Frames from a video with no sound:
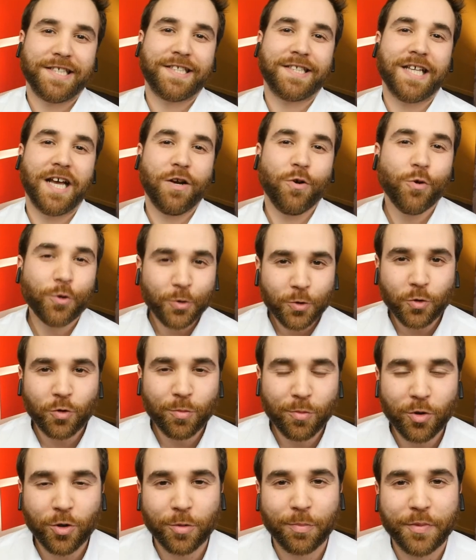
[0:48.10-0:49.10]
Salut tout le
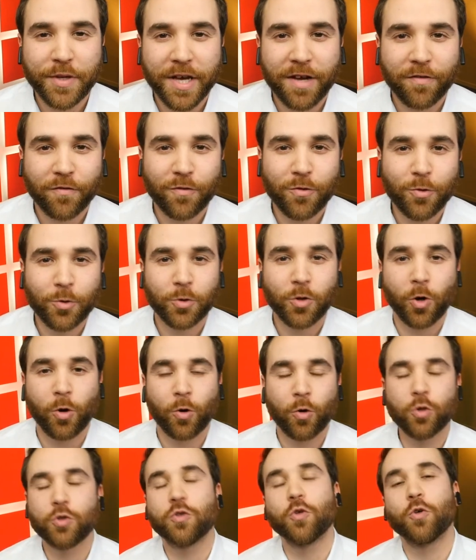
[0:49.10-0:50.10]
monde, bienvenue dans
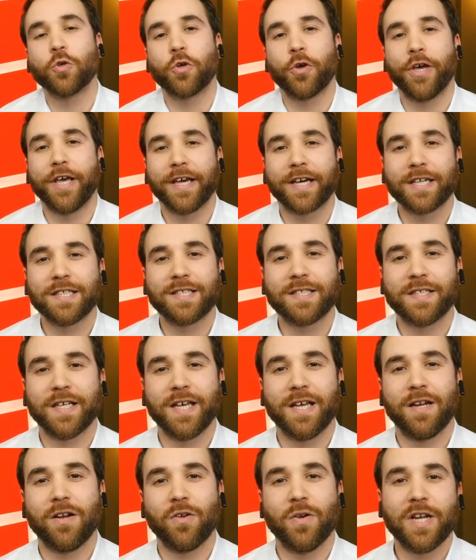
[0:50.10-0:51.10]
le talk
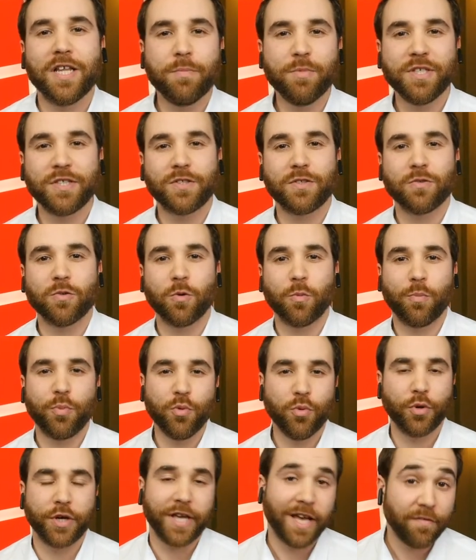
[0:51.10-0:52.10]
RSL, l'émission
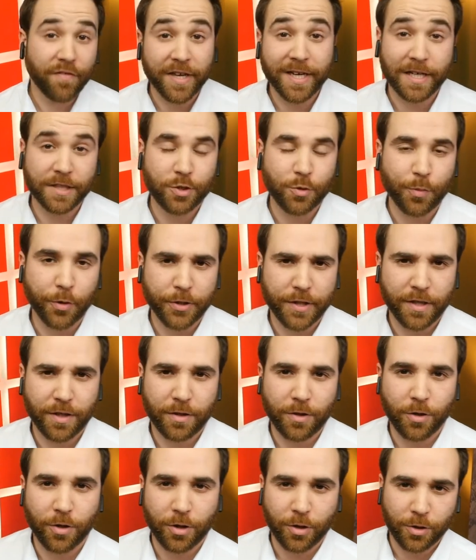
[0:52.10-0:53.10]
pour et avec les
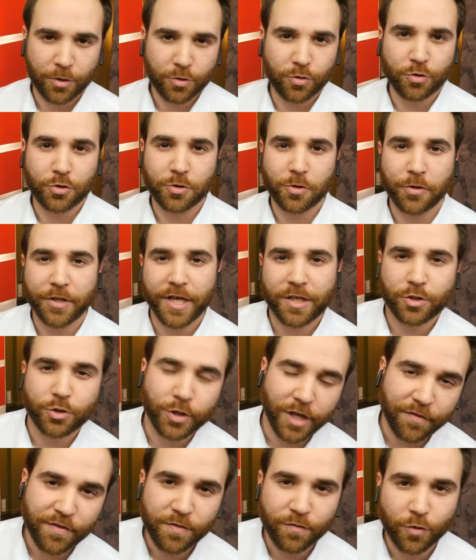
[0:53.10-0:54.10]
supporters euh, du Standard. Je suis
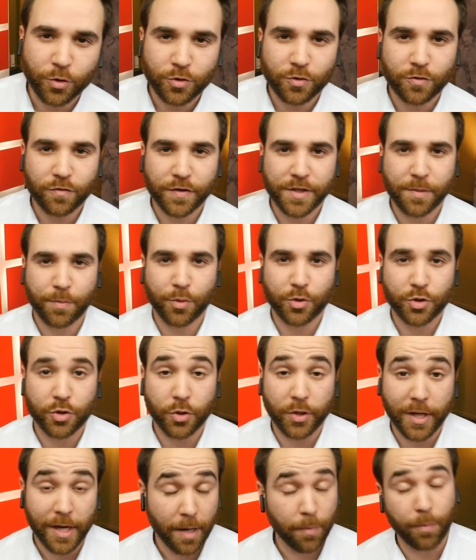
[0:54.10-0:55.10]
ravi de vous retrouver pour ce
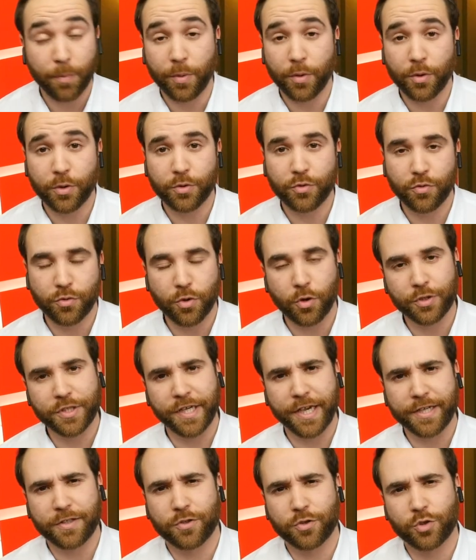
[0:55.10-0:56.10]
clap 2 euh, en
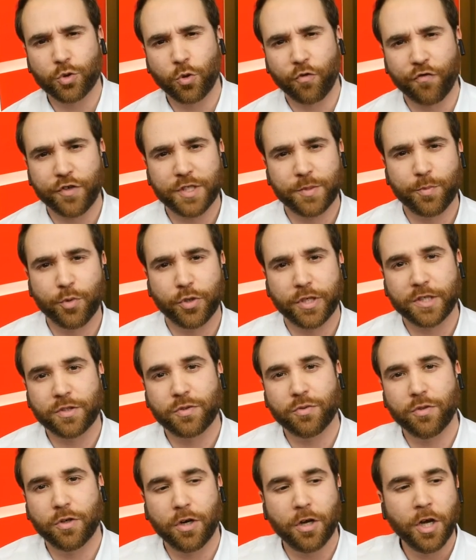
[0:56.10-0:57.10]
direct sur Facebook et
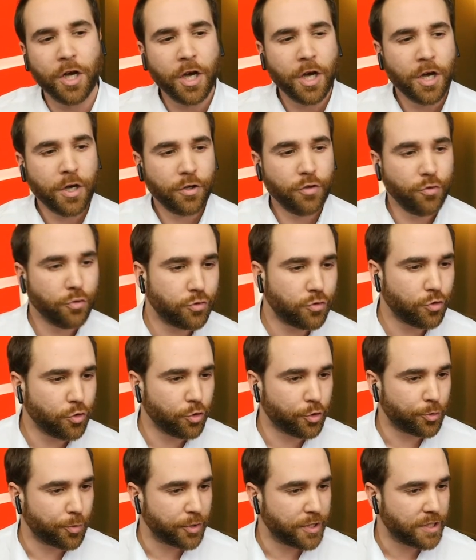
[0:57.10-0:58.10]
sur euh,
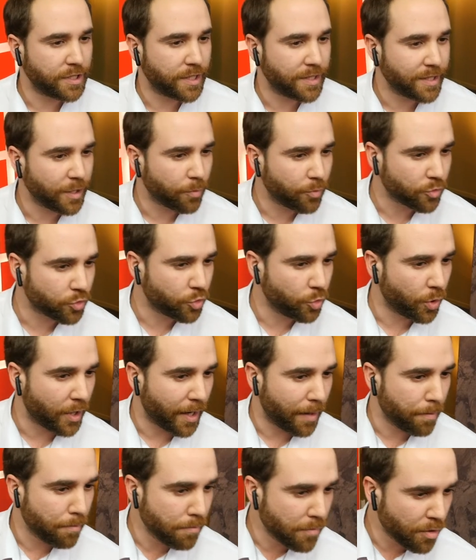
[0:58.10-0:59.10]
YouTube. Je peux déjà dire bonjour
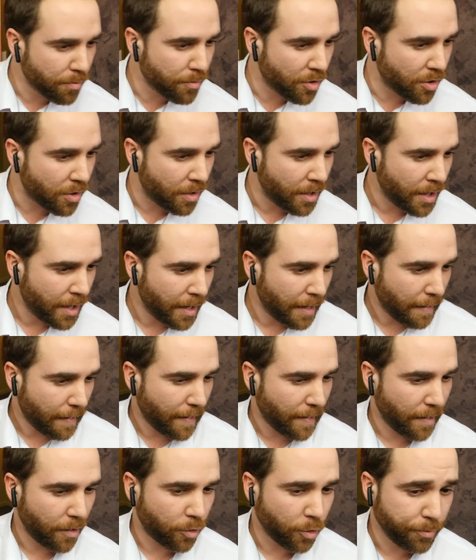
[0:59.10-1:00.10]
à Momo,
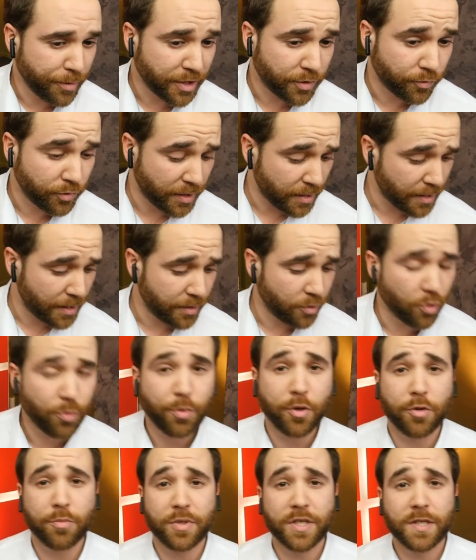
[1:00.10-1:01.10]
à Remix, vous êtes les deux
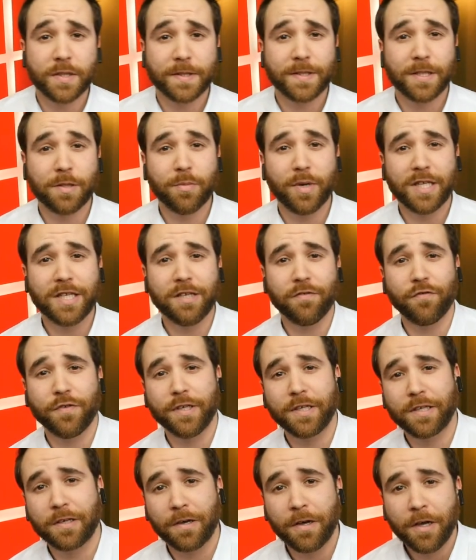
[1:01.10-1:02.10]
premiers, c'est
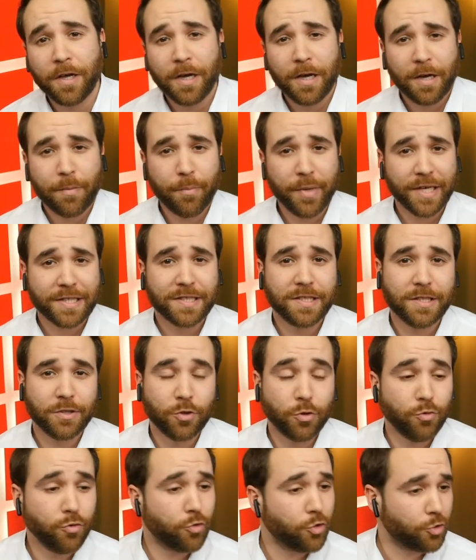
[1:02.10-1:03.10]
magnifique. Merci
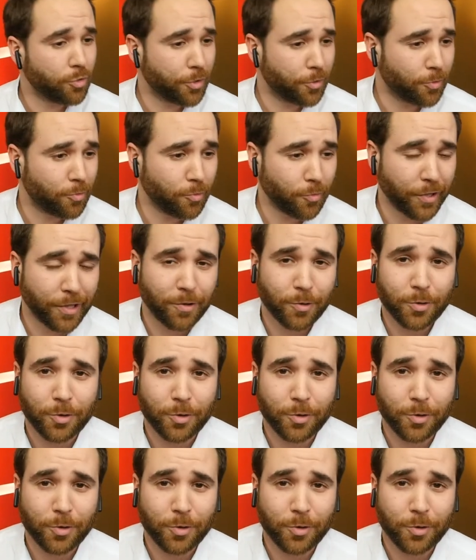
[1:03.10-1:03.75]
de nous rejoindre en tout cas dans